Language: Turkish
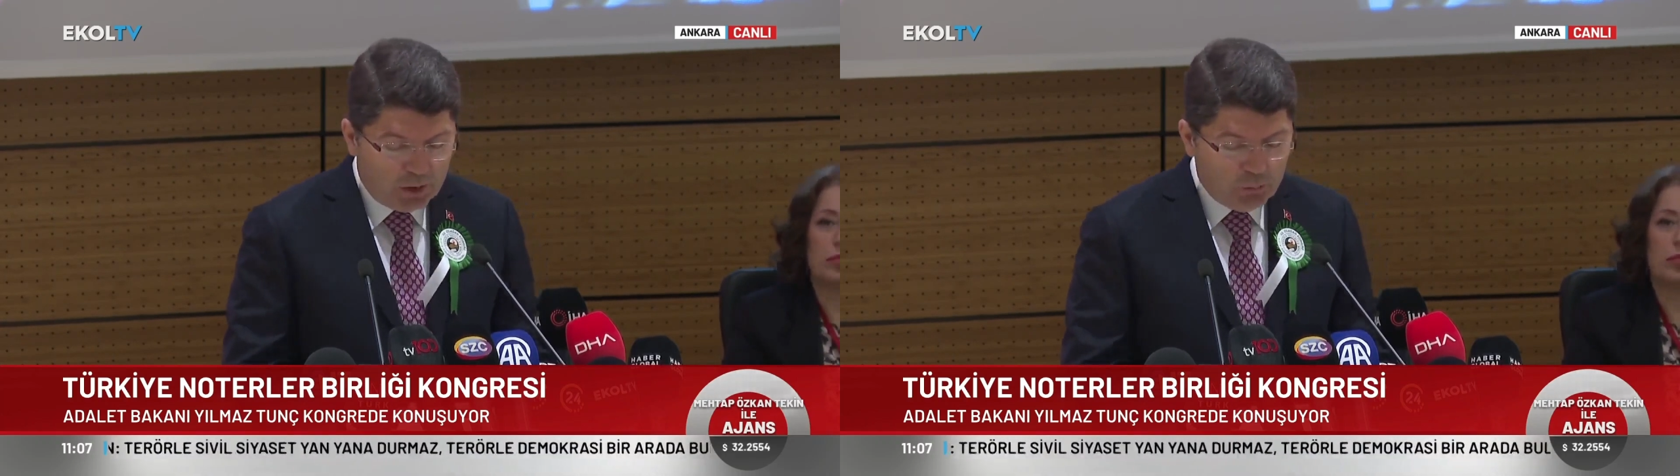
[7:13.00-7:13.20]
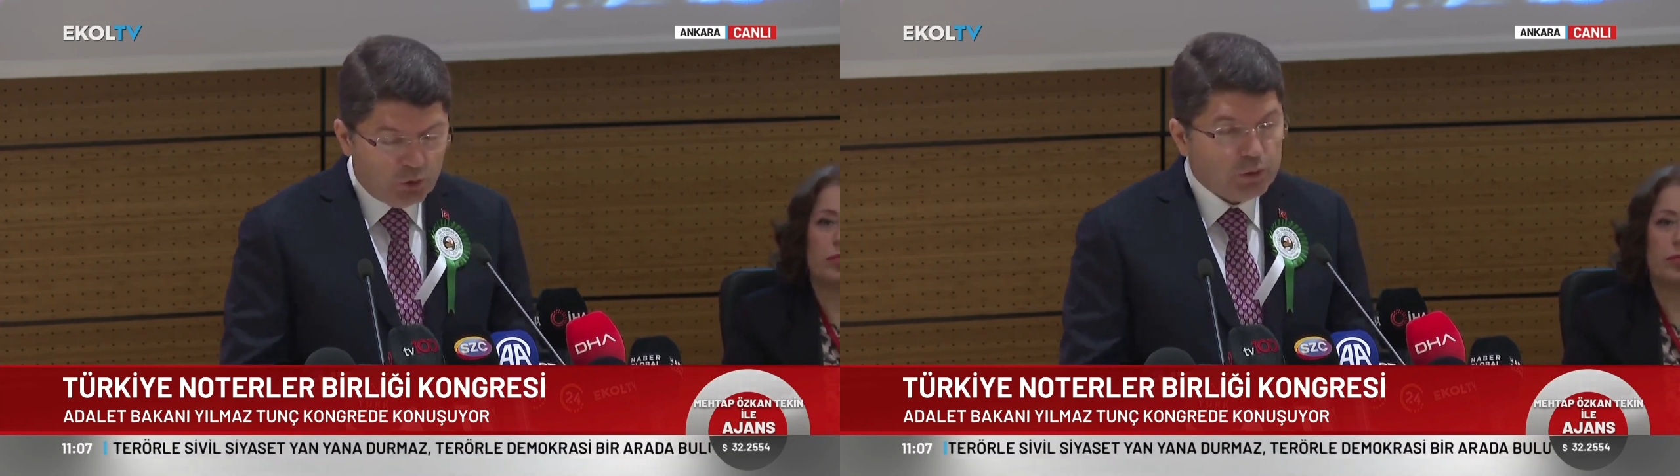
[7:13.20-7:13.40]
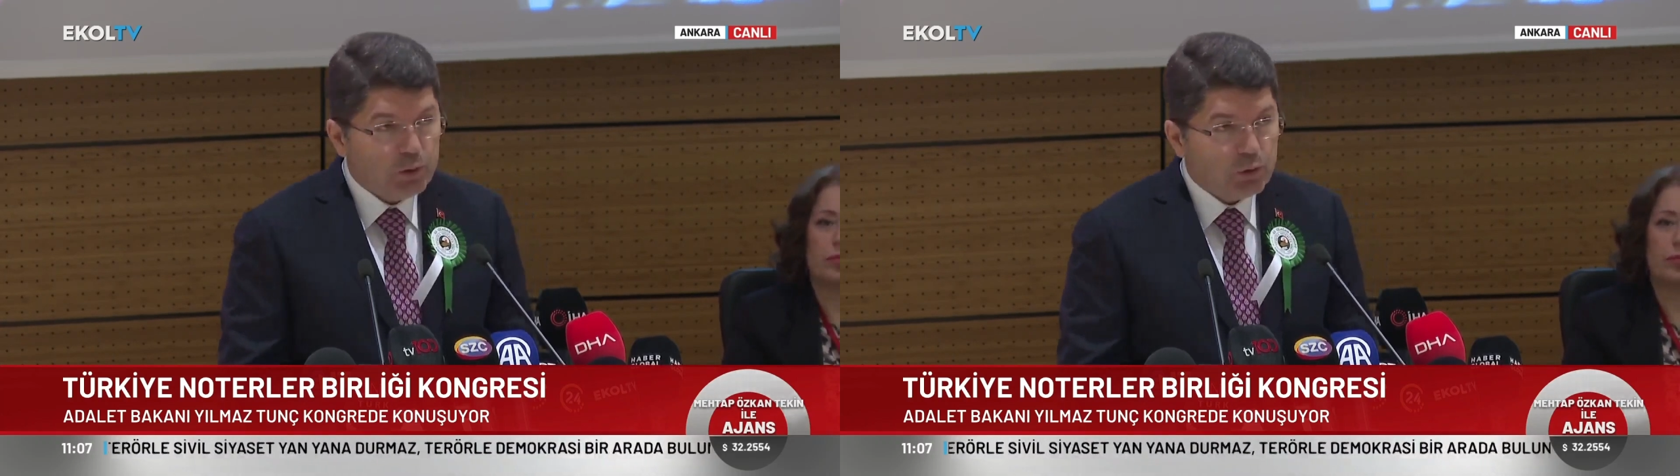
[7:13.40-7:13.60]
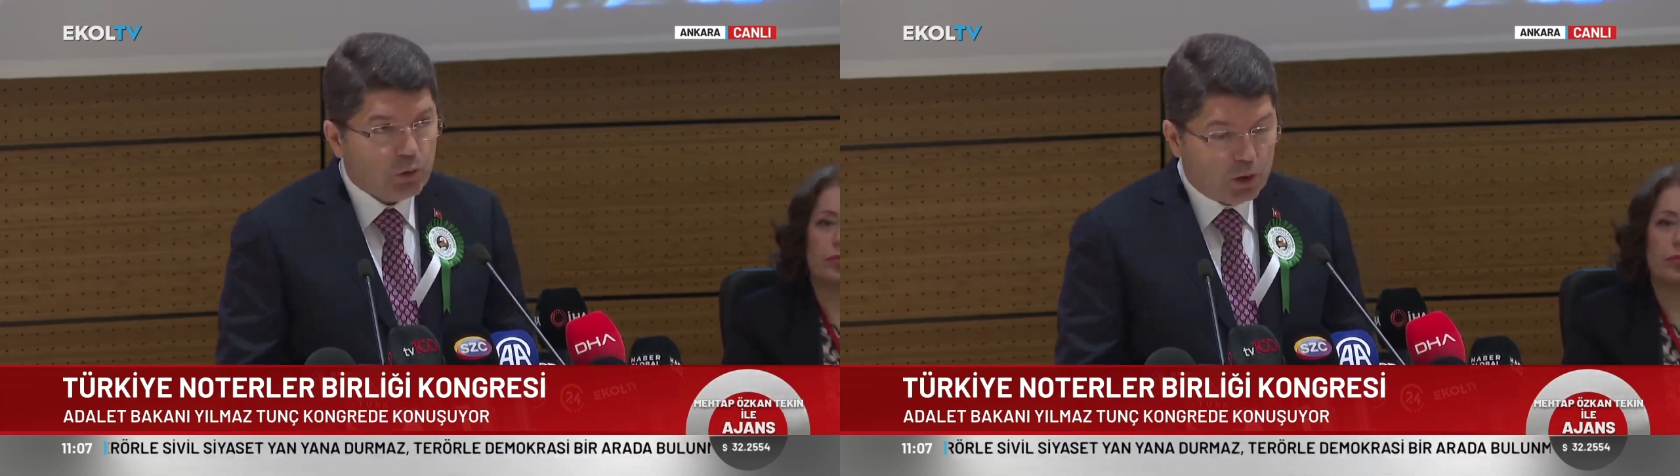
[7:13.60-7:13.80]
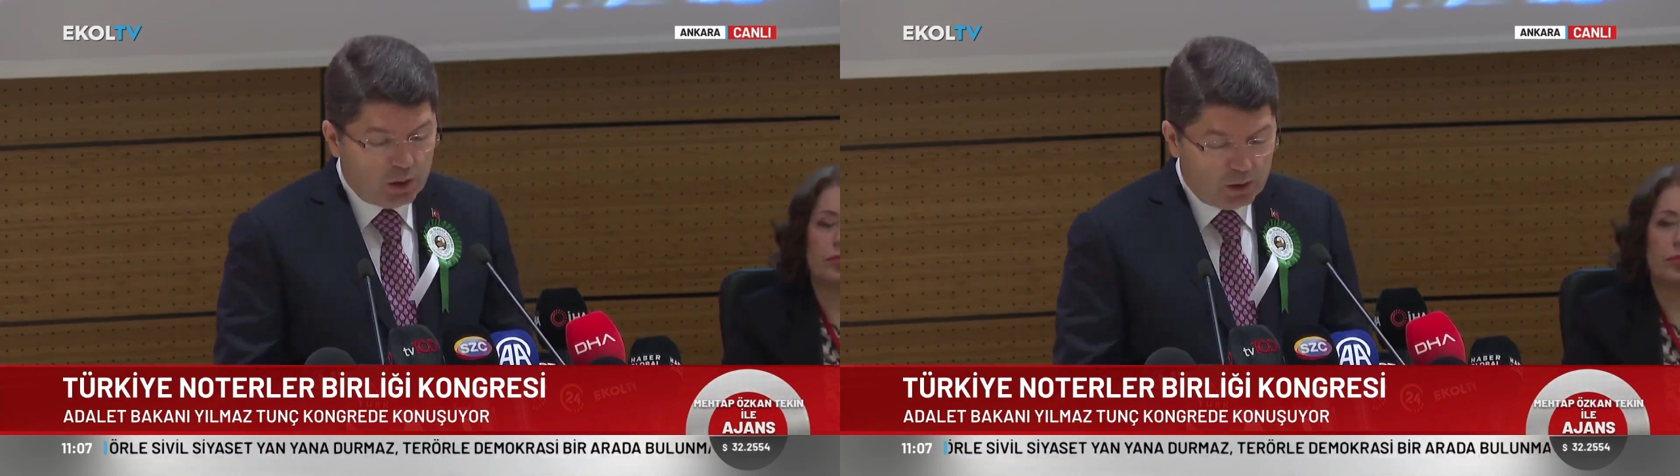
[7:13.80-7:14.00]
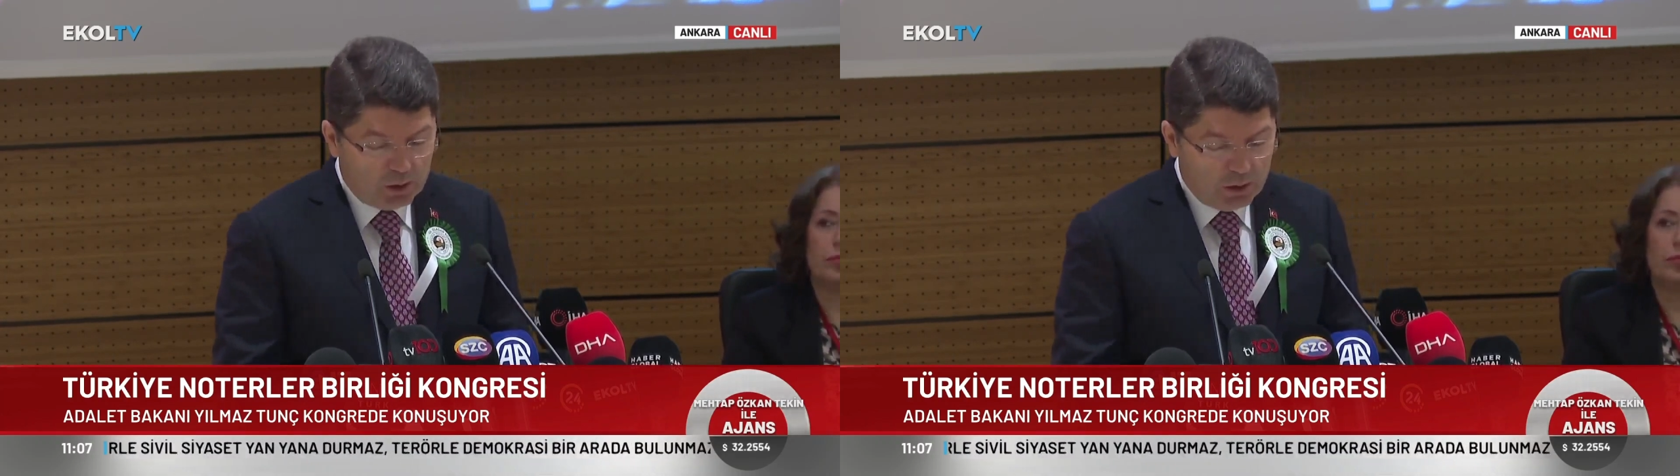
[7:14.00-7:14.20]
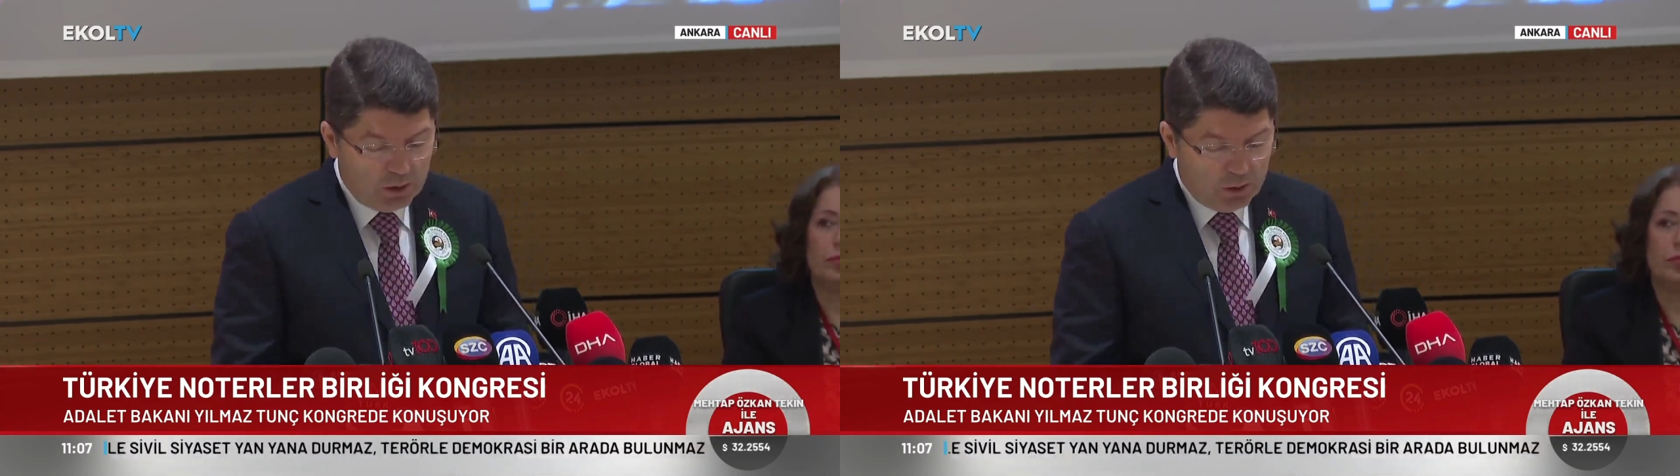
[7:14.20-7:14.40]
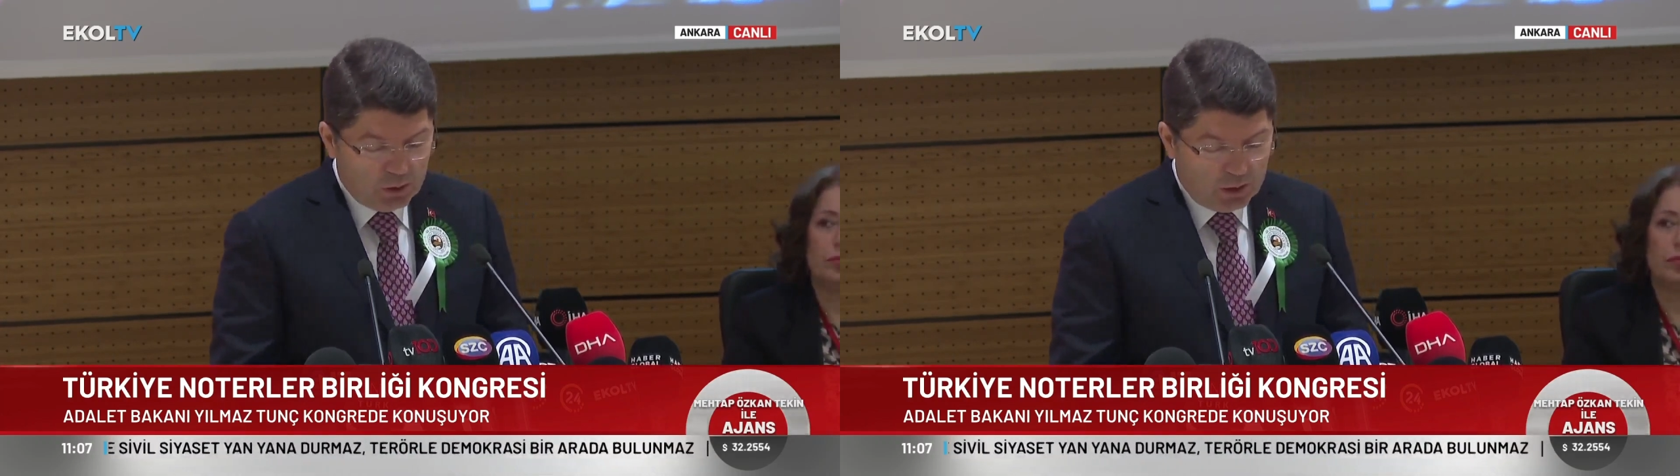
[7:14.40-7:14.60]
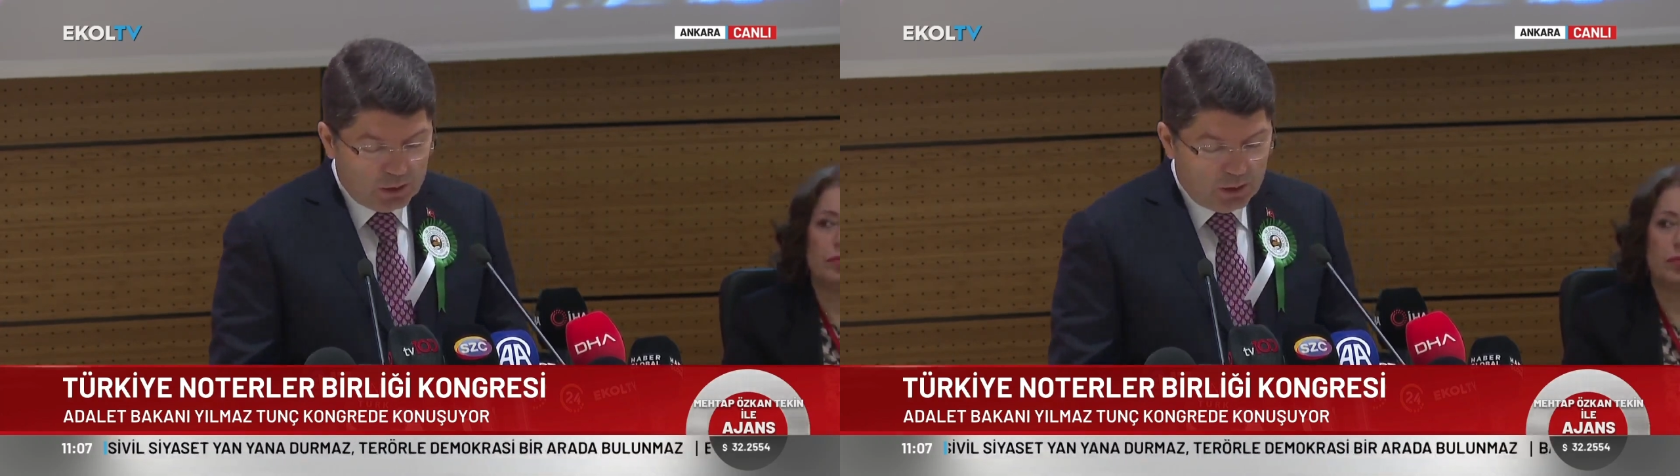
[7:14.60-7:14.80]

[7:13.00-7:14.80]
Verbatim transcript: bir kamu hizmeti olarak